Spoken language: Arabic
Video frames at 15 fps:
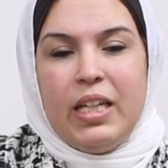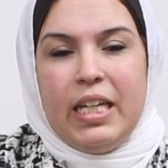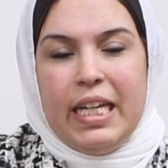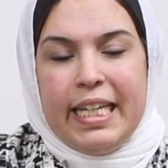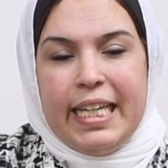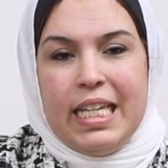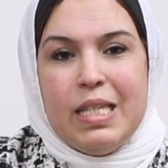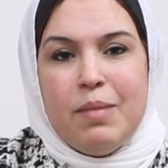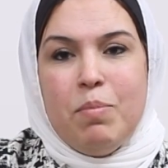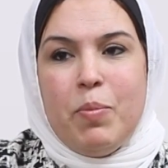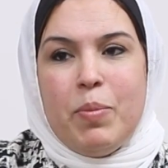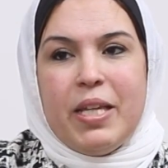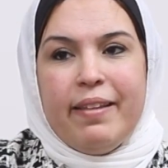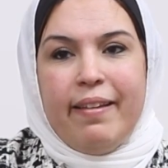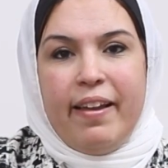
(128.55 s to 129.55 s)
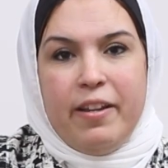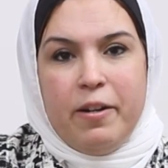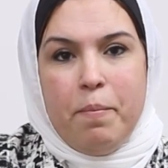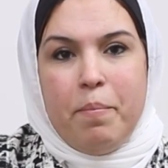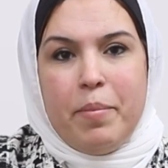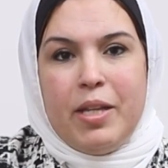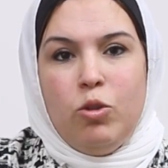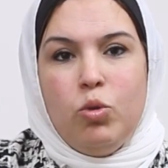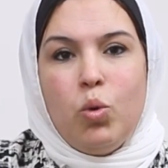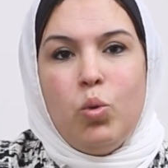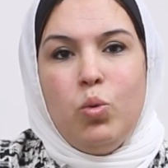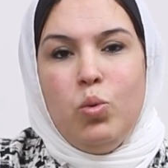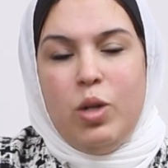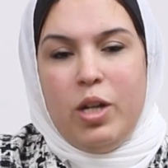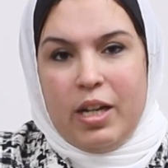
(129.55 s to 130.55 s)
الجسم بيتحرم من
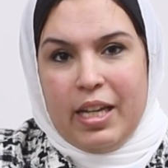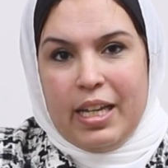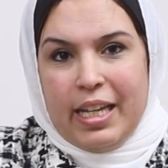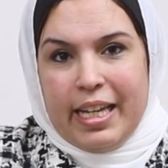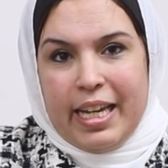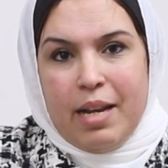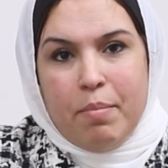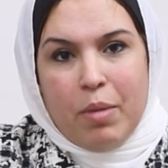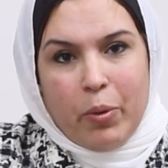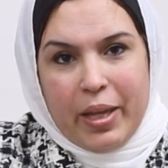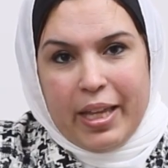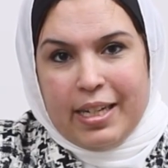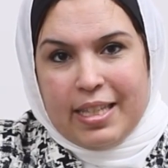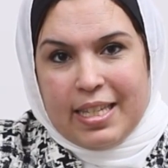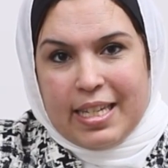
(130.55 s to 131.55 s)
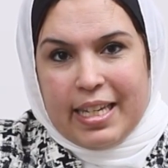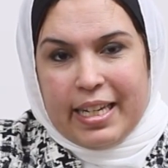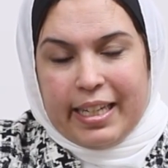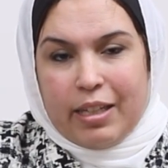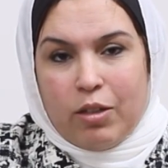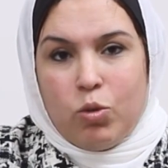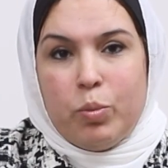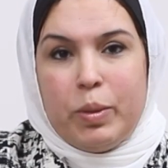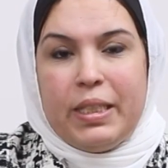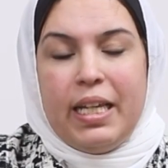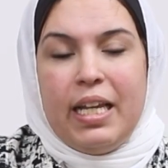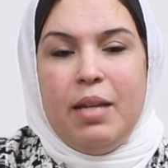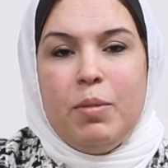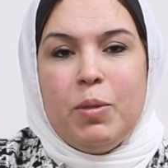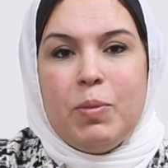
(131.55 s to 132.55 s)
دخول الموارد دي ليه
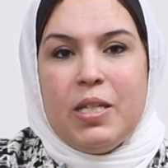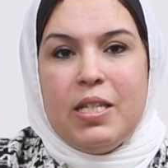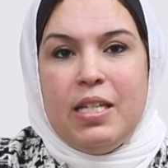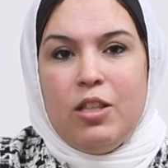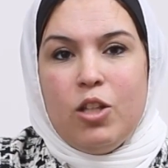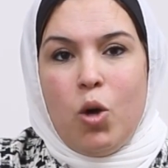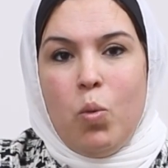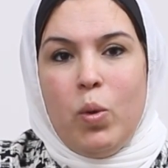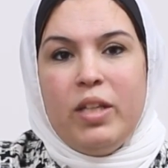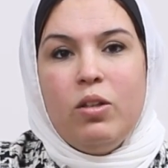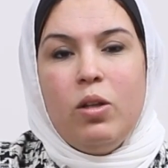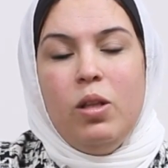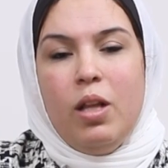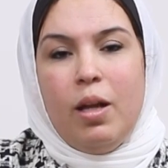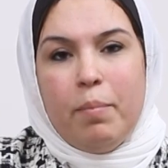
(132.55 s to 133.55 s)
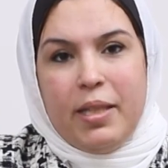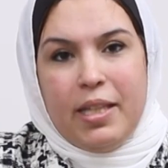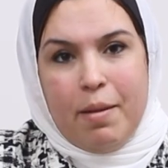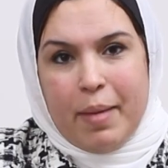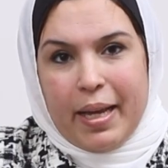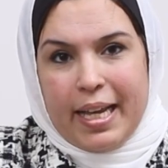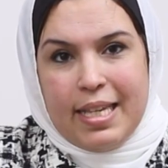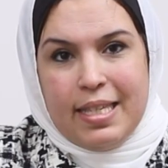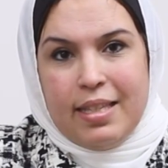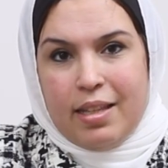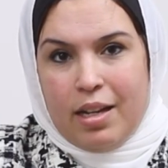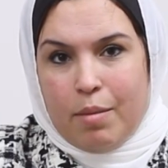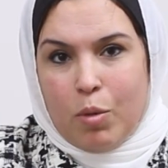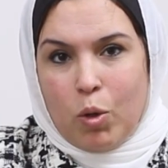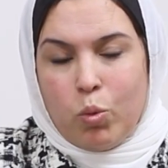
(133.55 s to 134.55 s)
وبالتالي بيبتدي ان هو يطلع من المخازن
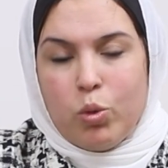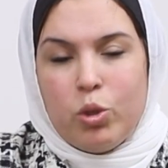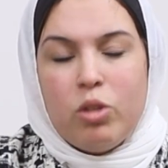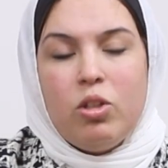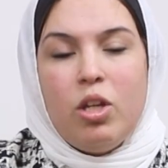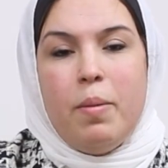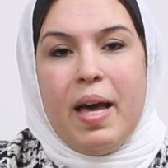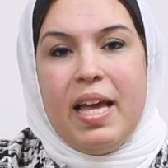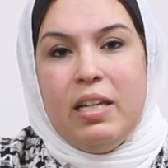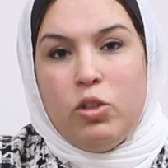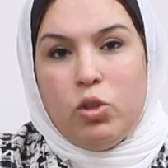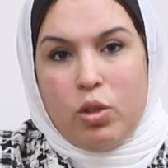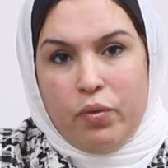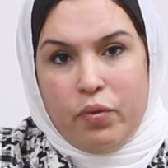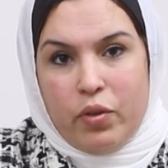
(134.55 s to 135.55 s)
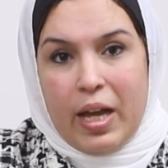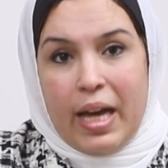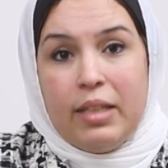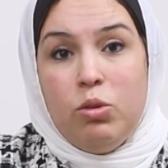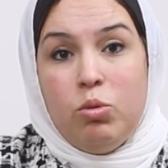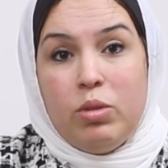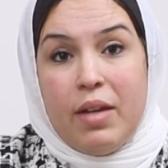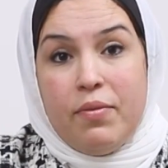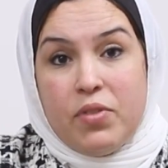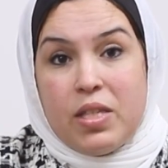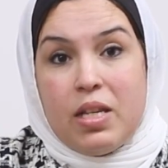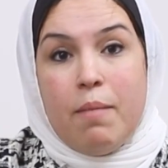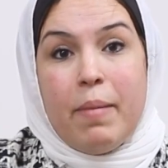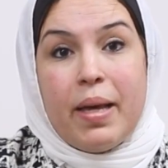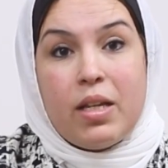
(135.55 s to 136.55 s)
اللي موجوده طيب هل الطفل عنده
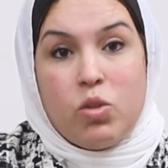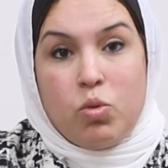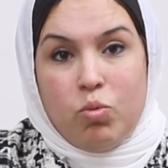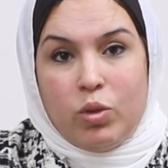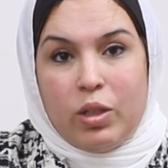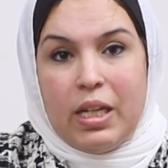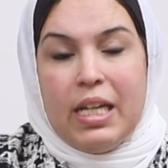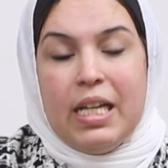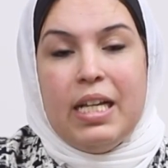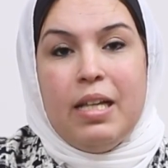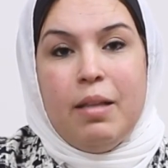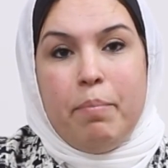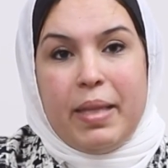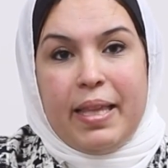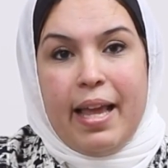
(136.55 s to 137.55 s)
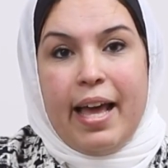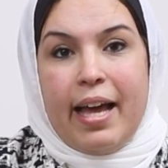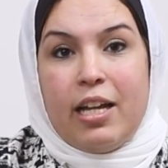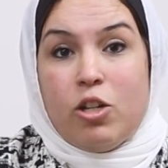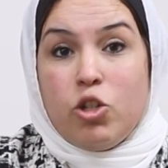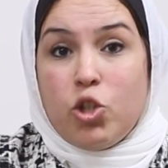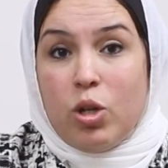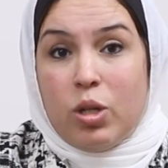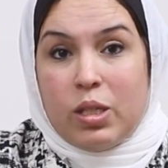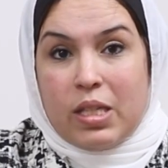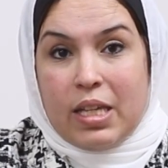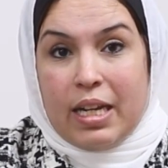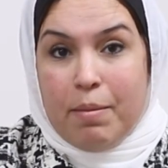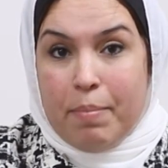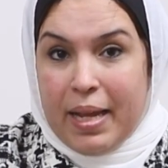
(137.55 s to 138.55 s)
نفس المخزون بتاع
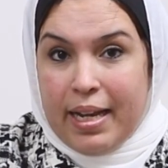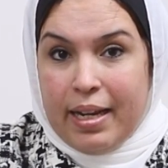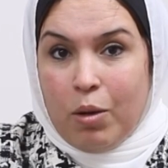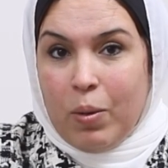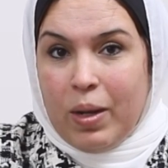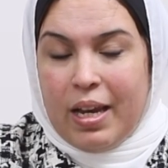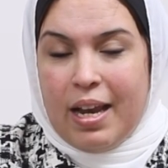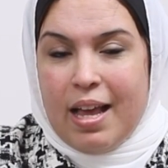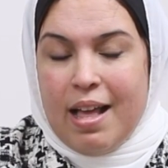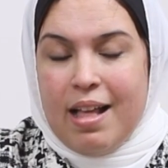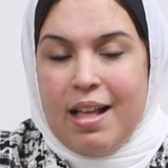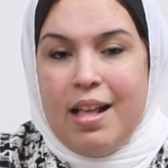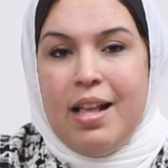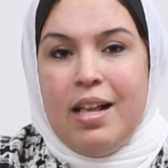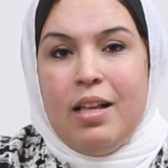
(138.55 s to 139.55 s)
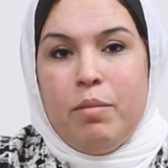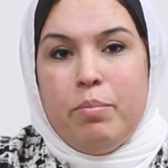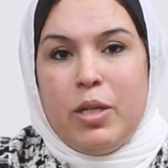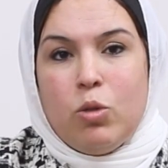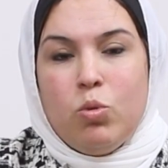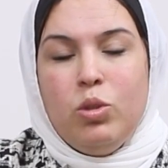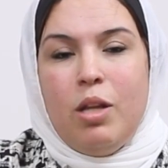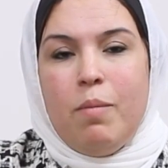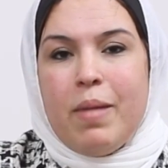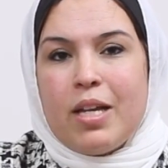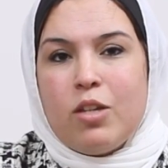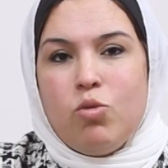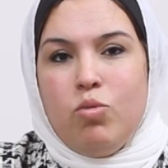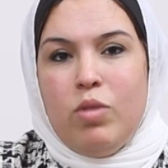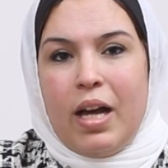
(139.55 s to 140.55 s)
الشخص البالغ ولا لا بيكون
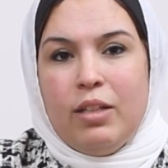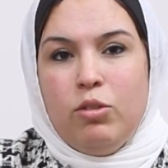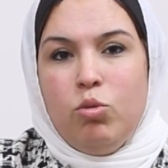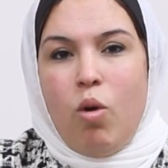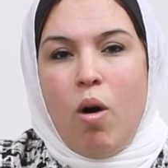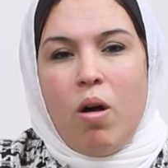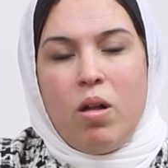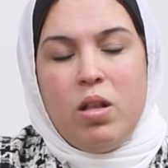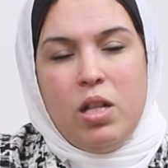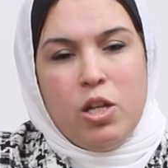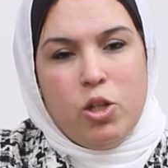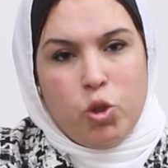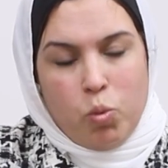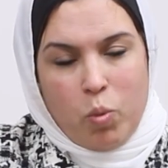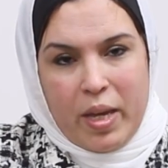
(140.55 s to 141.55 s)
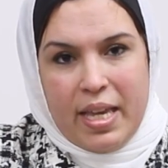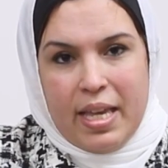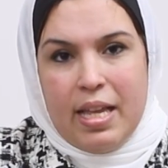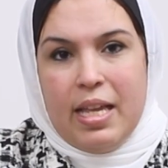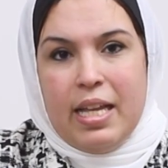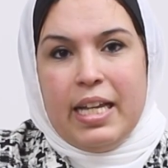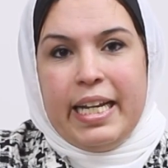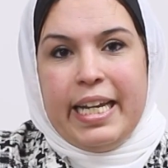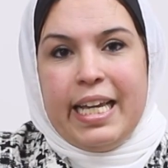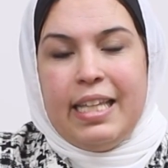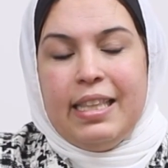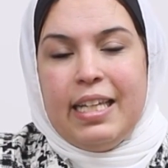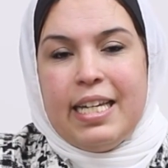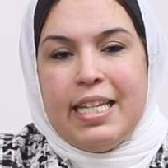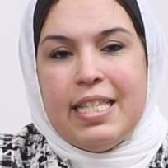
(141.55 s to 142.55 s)
المخزون عنده اقل شويه
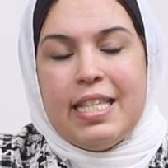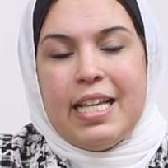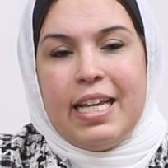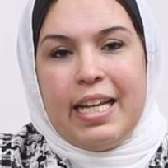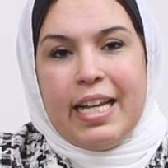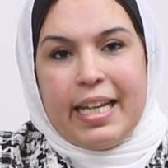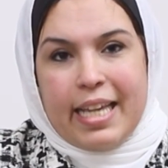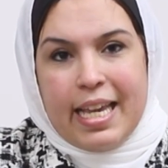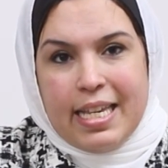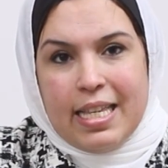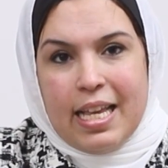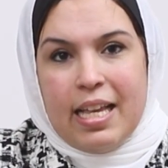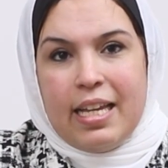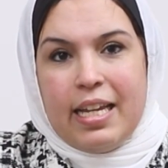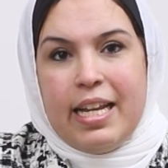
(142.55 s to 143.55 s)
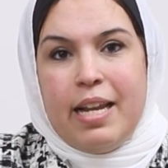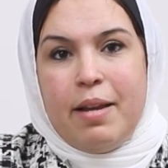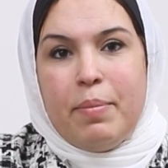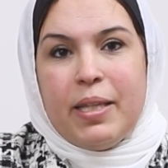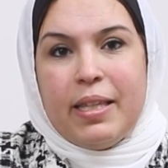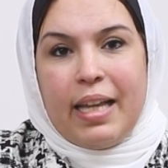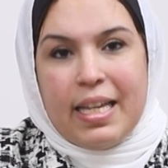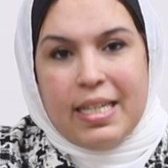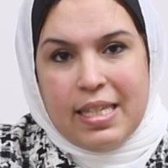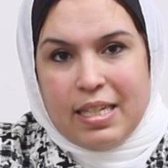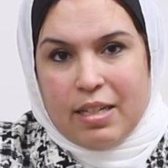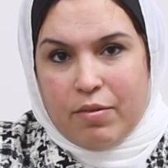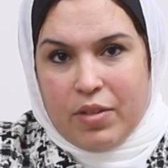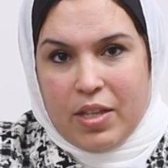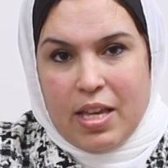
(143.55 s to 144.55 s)
لان لسه الاجهزه اللي
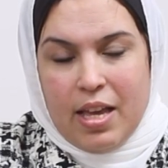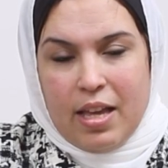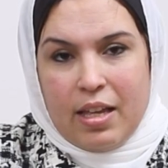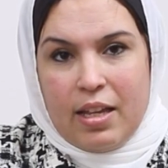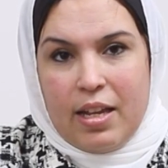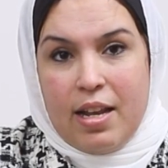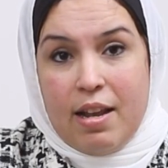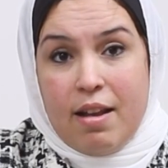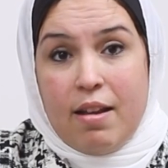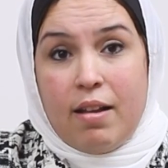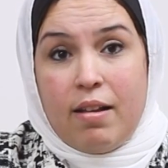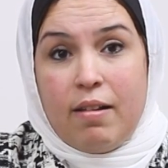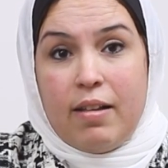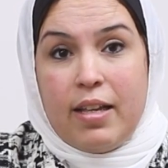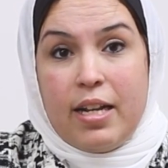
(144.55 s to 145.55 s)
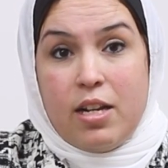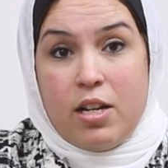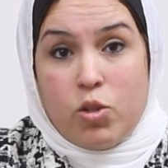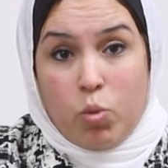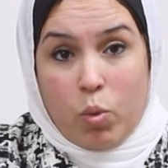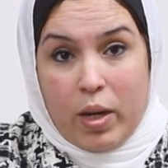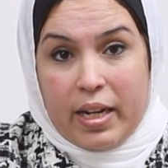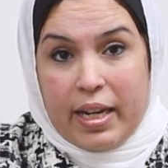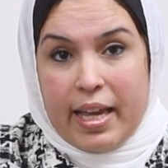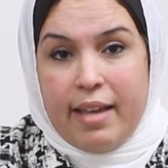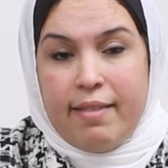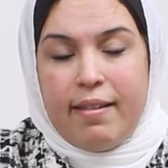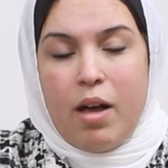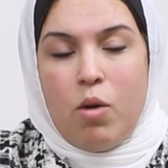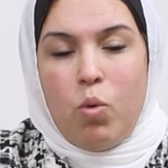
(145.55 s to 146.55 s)
بيتخزن فيها
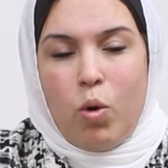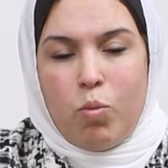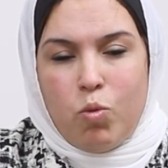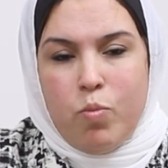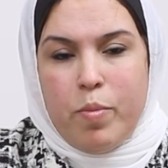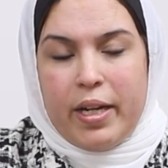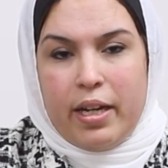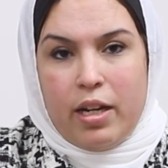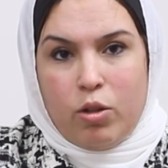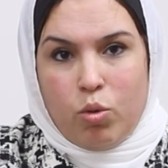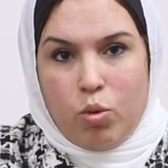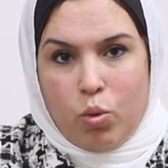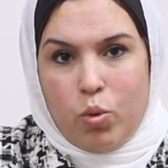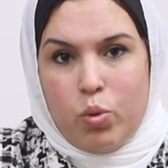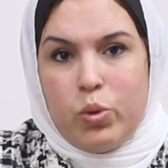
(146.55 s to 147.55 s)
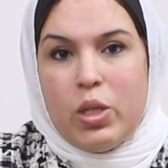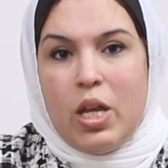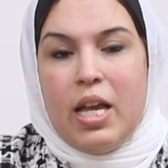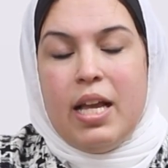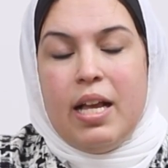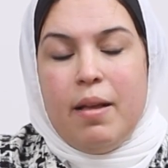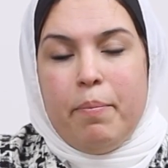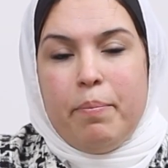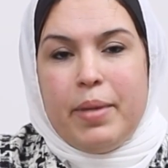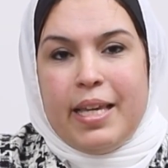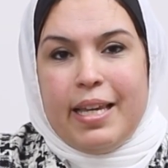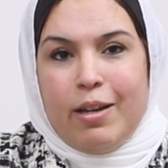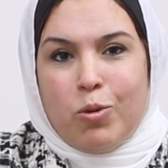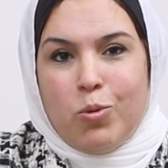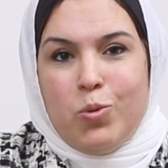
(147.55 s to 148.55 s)
السكريات او عموما الجلوكوز
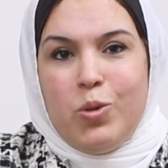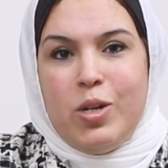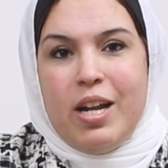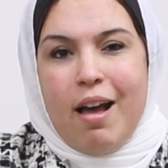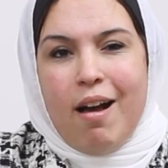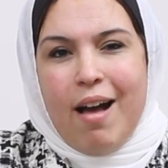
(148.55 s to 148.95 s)
بيكون